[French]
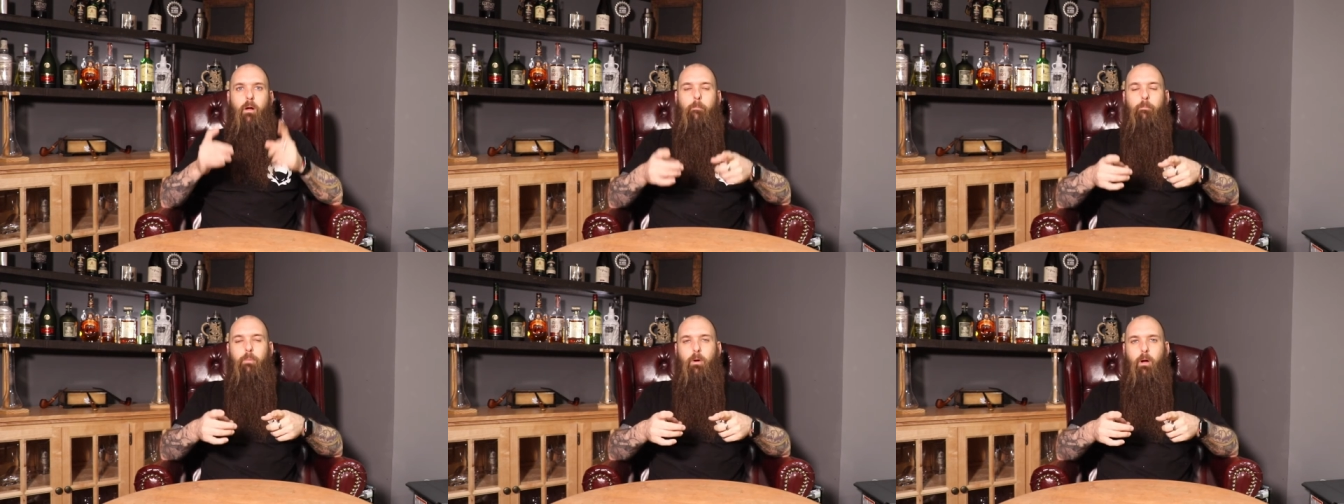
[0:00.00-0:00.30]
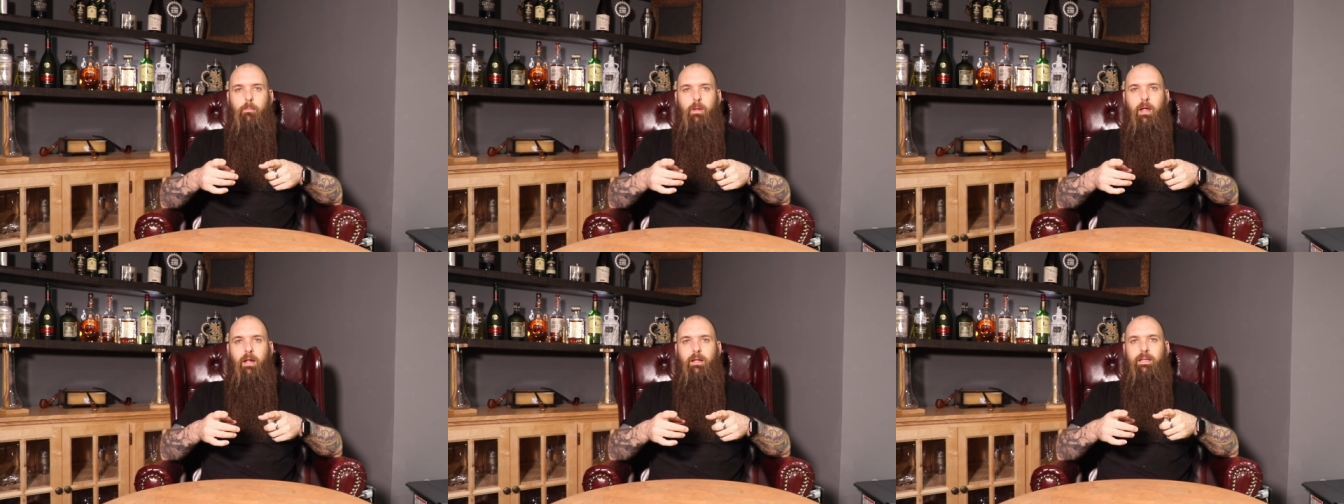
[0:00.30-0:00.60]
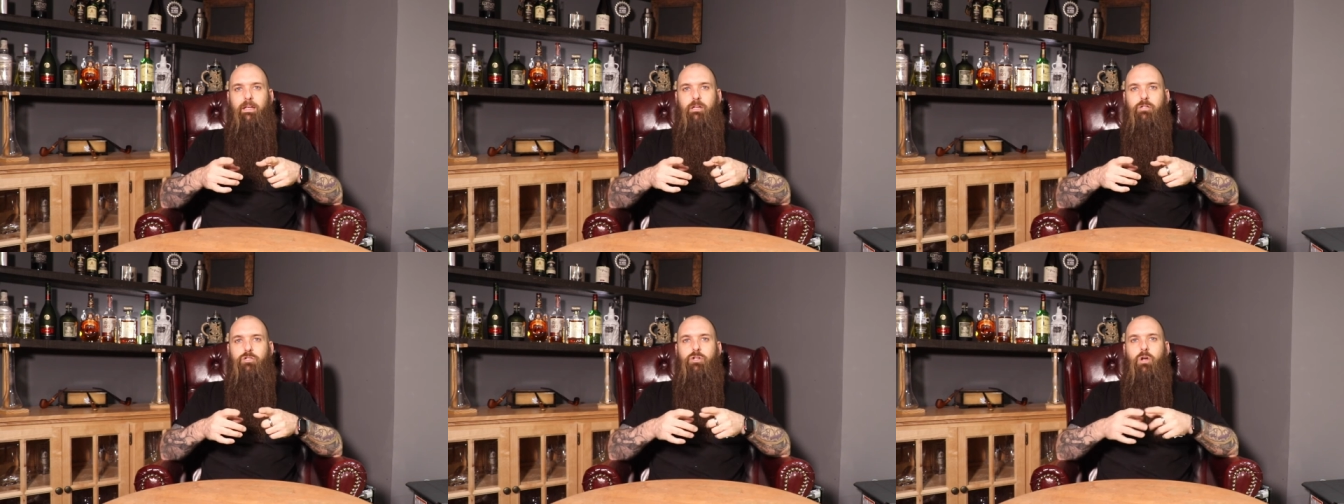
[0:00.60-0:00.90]
Première
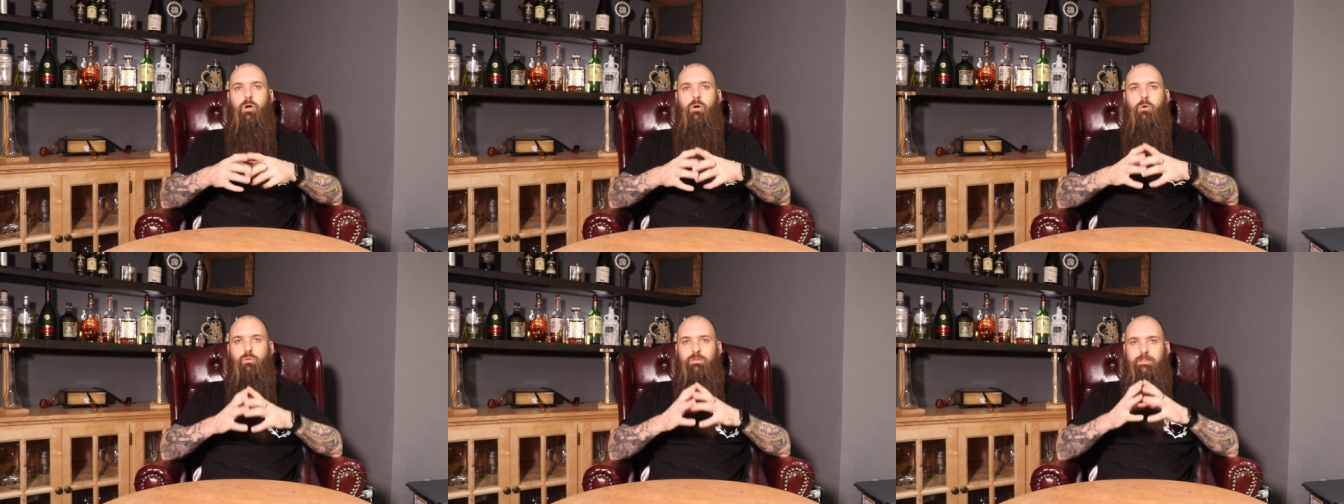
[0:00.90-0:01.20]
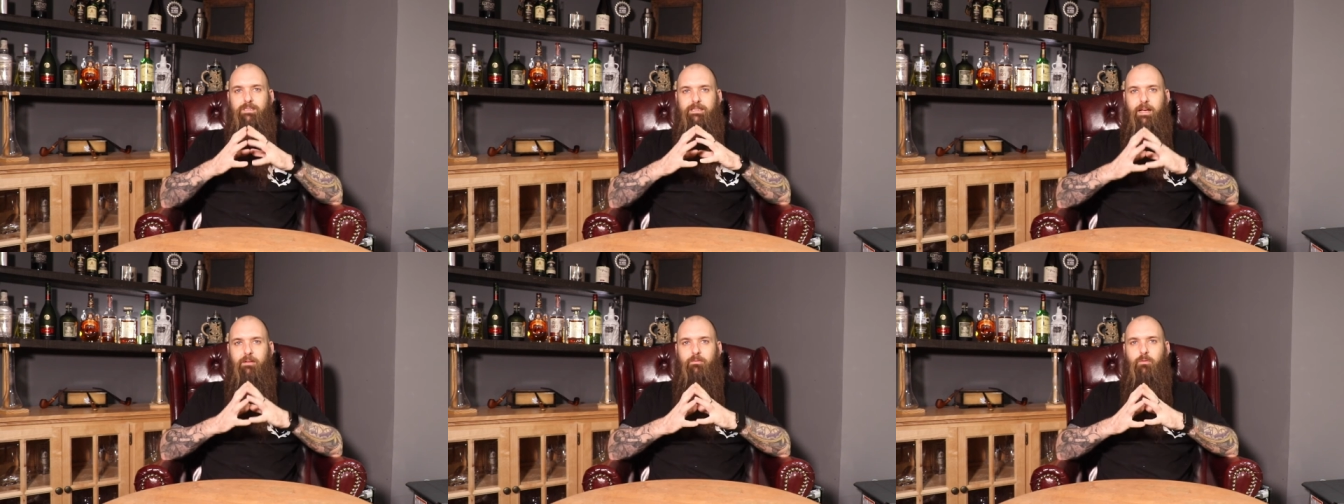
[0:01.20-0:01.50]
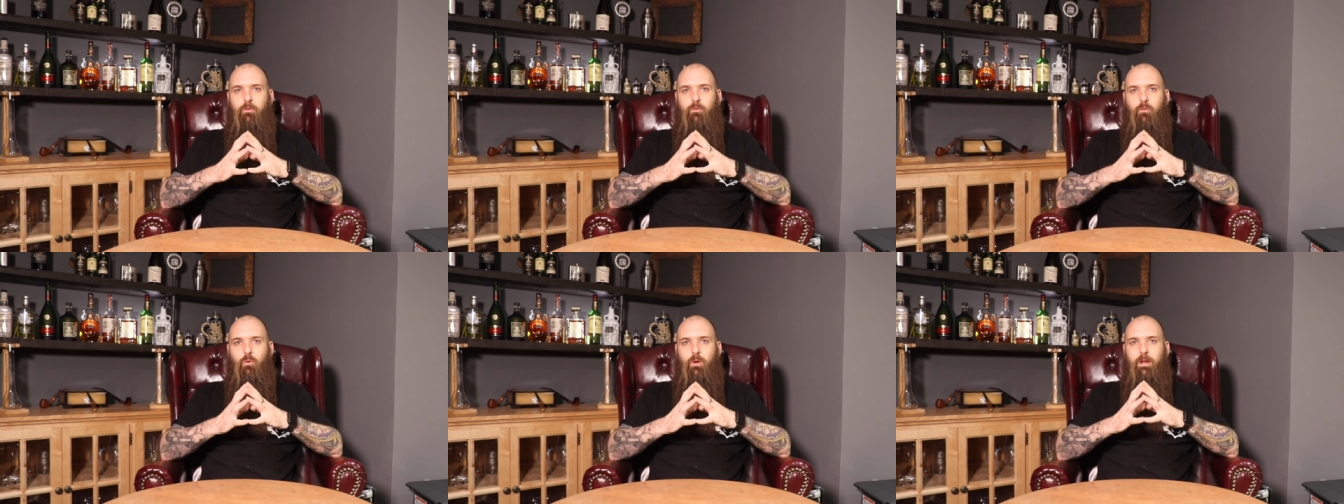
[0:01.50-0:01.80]
des choses, quand
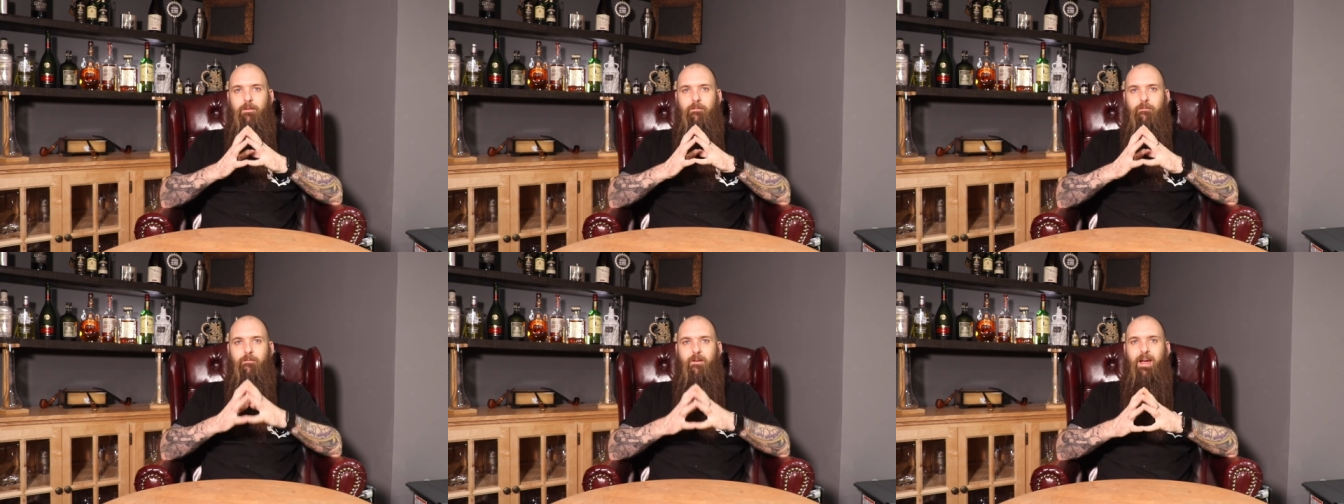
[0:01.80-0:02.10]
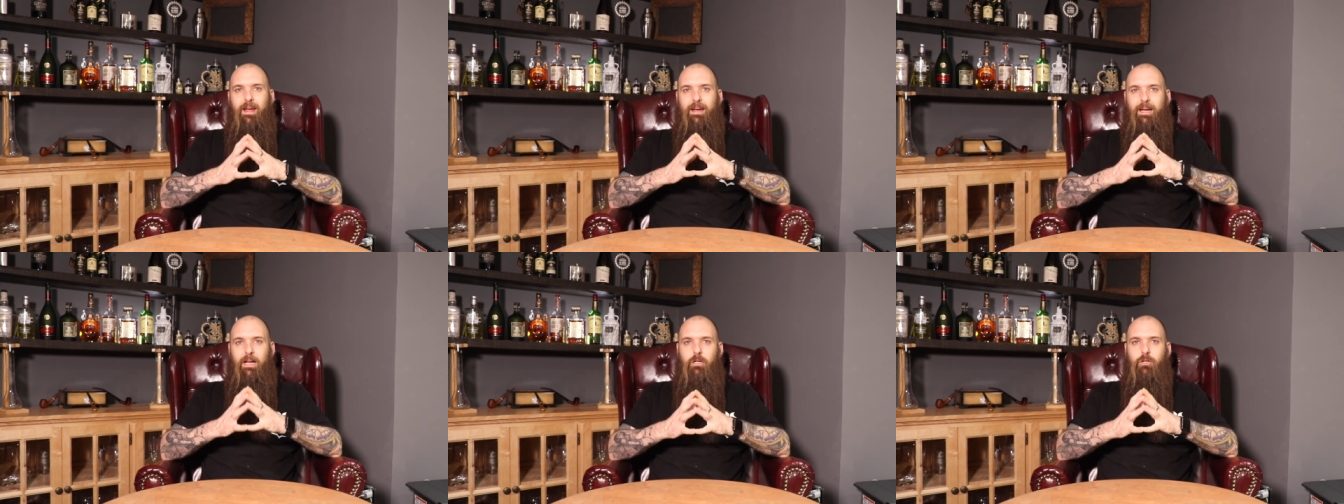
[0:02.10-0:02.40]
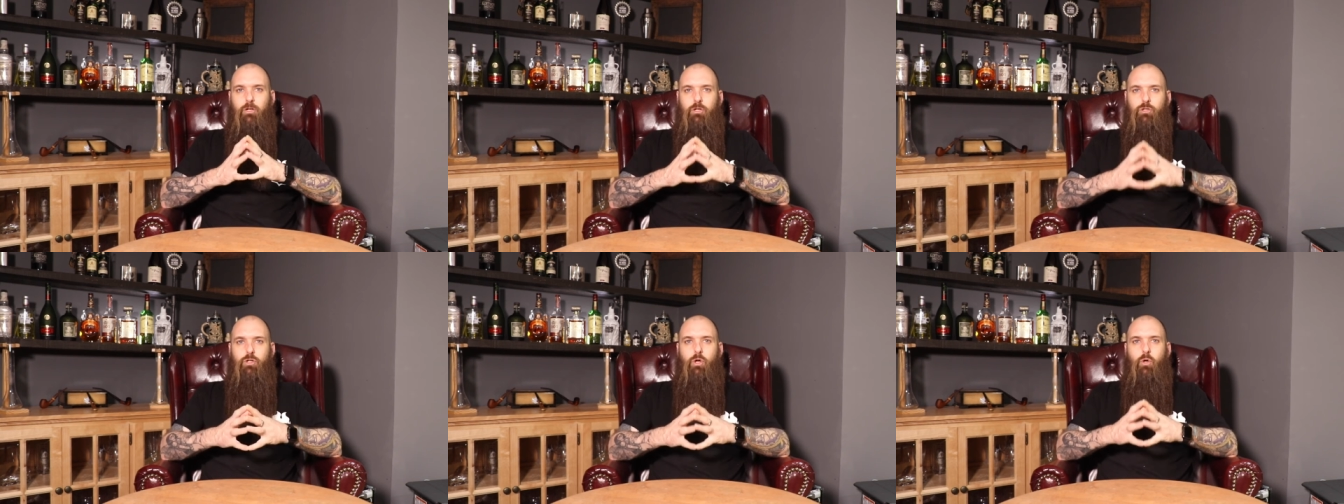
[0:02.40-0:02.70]
vous voulez faire
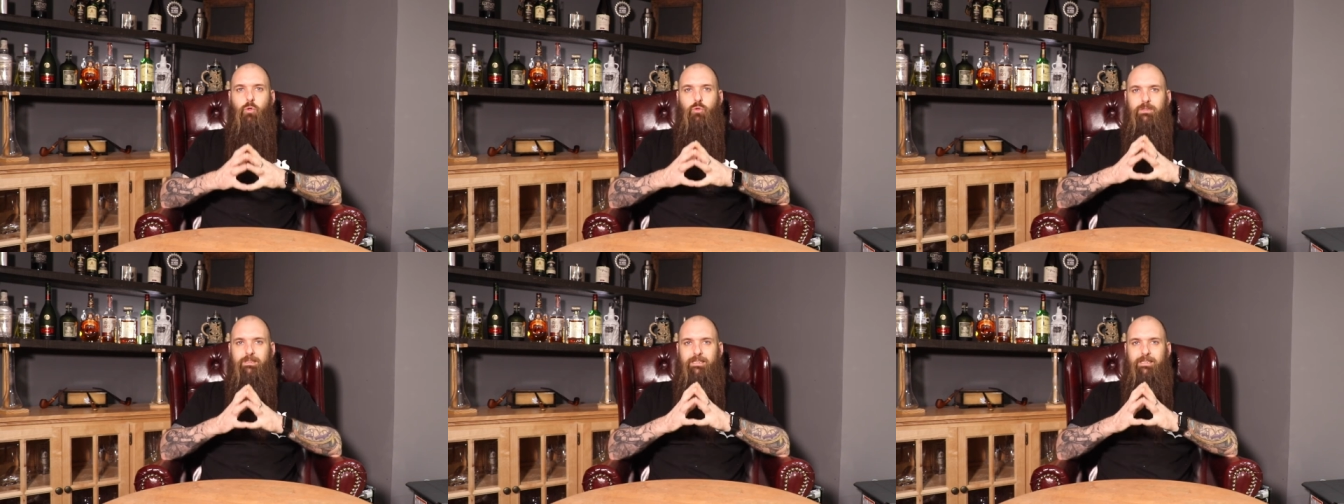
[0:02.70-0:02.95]
quelque chose,